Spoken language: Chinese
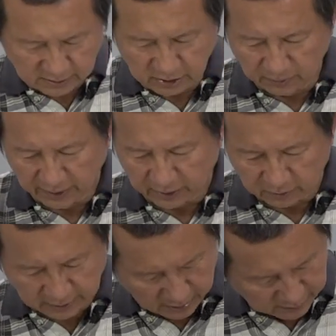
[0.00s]
用美
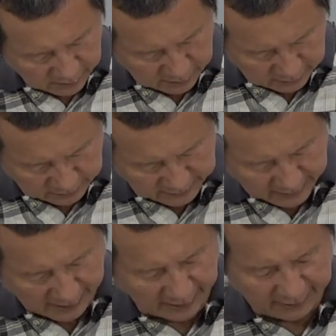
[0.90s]
工刀呢，
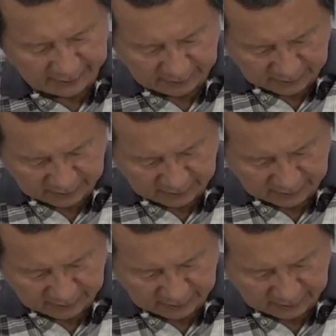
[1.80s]
在